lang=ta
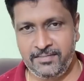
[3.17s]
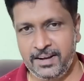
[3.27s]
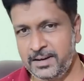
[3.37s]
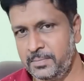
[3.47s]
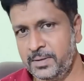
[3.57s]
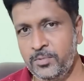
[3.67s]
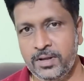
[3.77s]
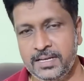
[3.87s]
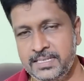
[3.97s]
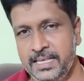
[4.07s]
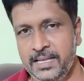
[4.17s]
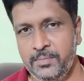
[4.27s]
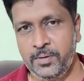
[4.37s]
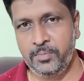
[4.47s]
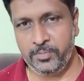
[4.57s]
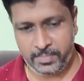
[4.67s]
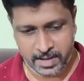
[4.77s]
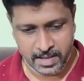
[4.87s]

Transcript: சேனல் வழக்கமாக நம்ம உலக செய்தியில் பார்ப்போம்